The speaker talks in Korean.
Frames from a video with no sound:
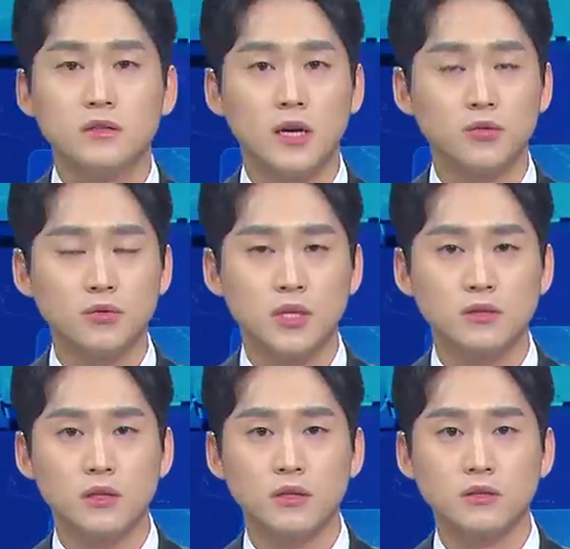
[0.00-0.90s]

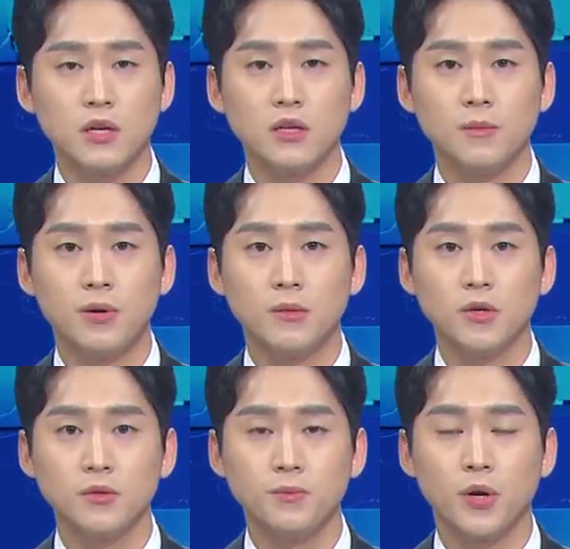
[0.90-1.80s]
자동차세를
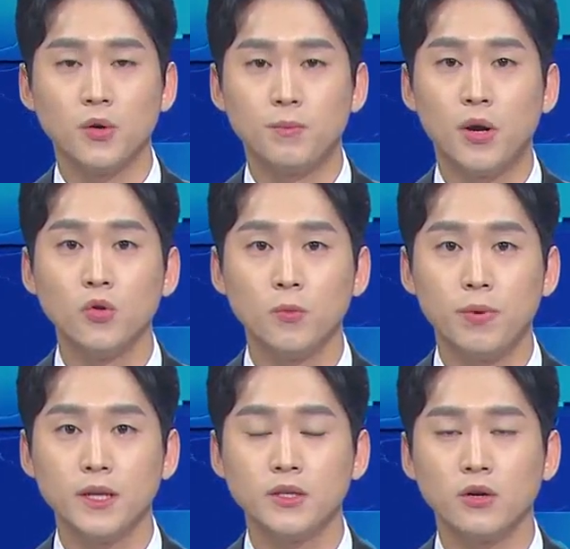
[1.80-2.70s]
체납하면
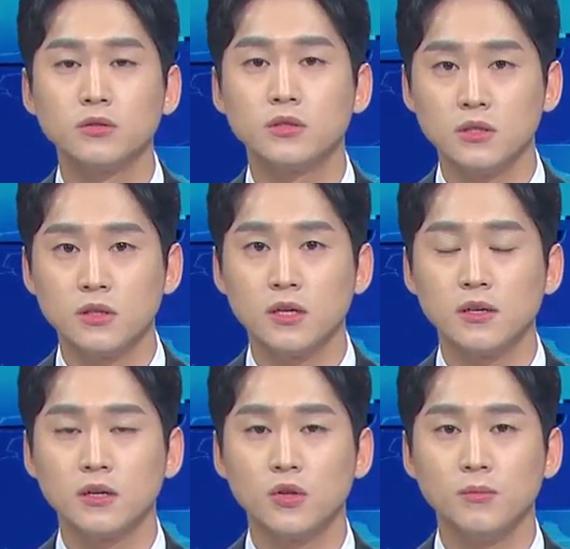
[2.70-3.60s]
번호판 영치
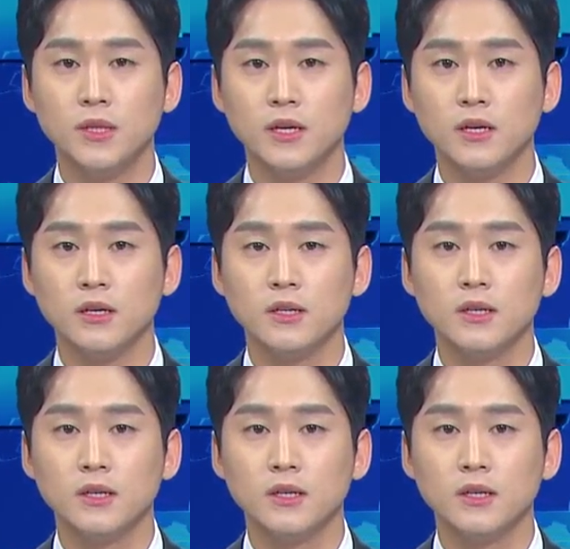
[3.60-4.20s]
대상이 됩니다.